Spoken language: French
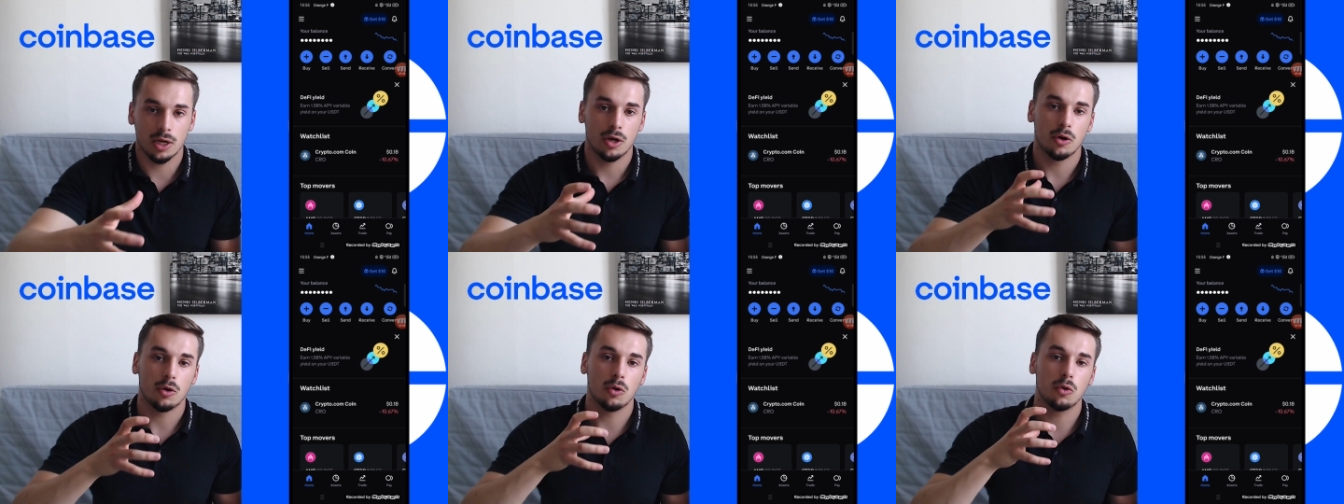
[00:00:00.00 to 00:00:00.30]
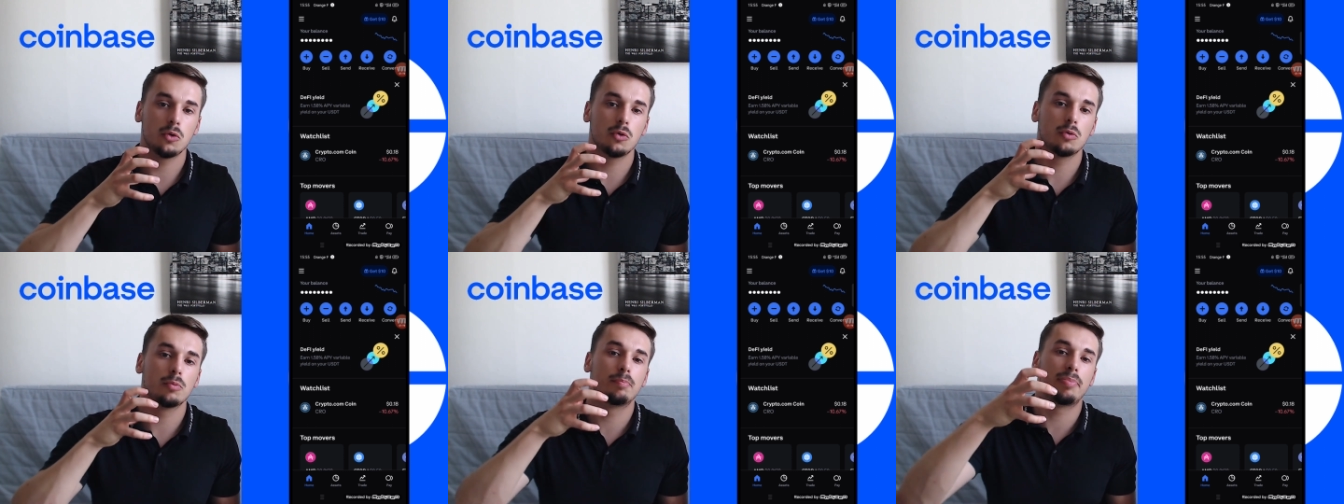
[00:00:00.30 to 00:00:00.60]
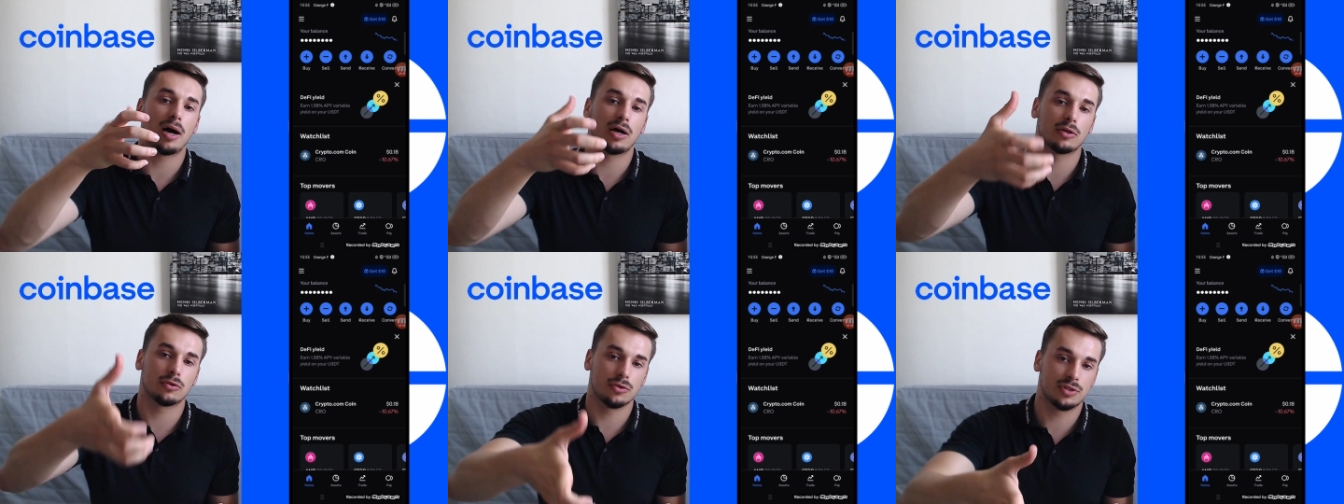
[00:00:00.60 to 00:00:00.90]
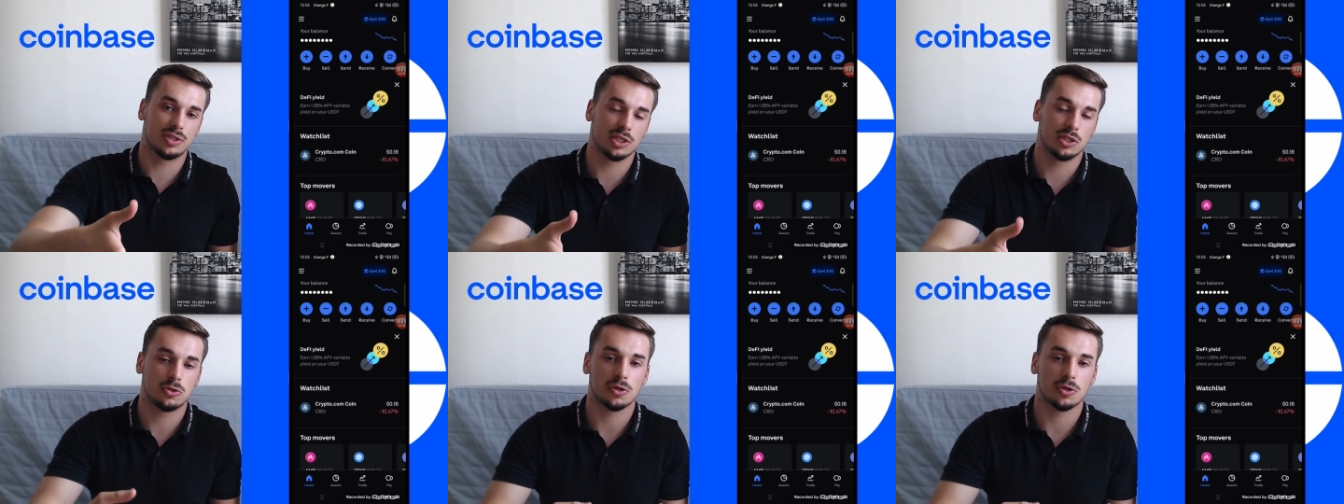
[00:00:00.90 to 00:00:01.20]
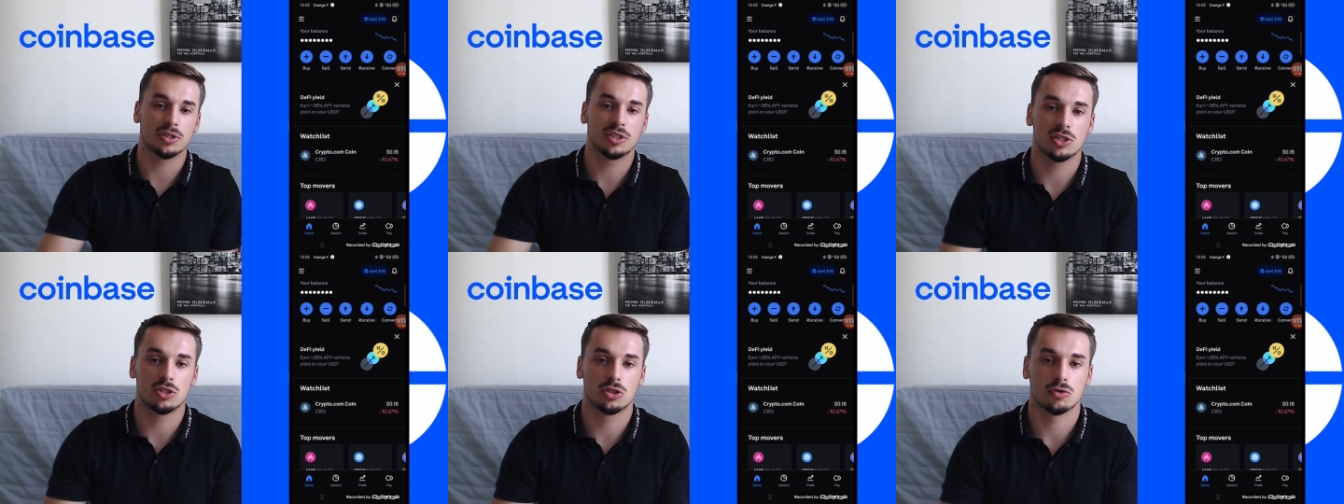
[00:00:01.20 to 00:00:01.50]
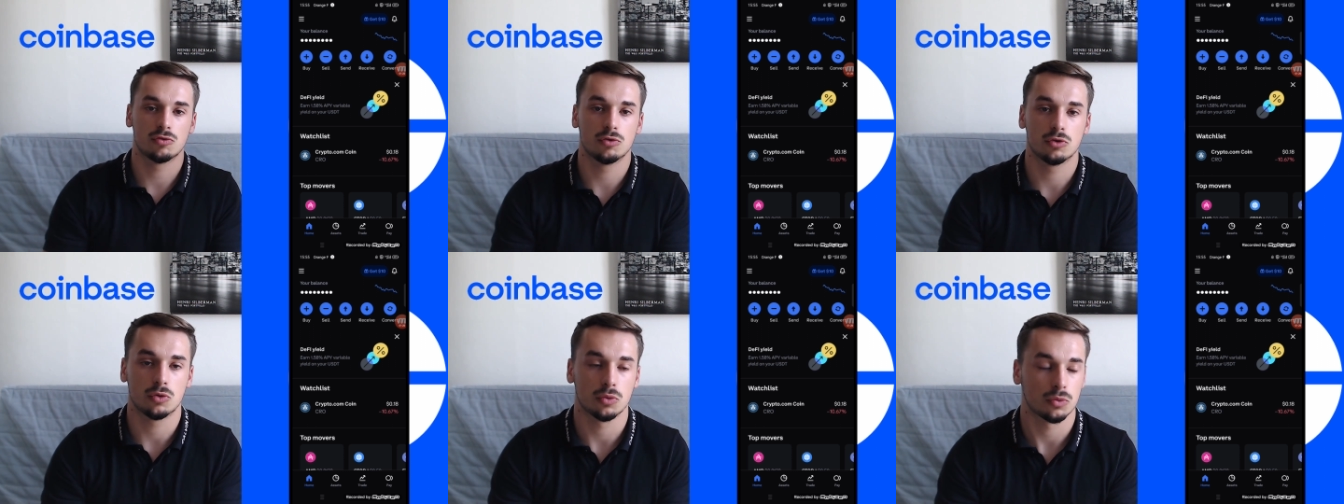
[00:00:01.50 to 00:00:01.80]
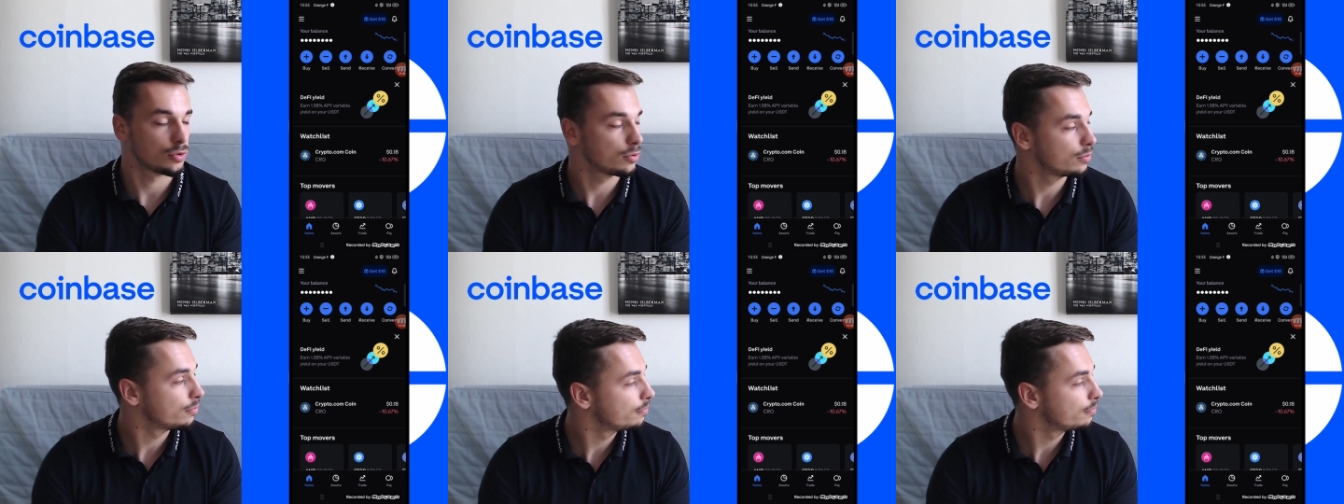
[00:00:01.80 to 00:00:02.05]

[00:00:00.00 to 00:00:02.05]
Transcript: une part de sécurité sur votre compte.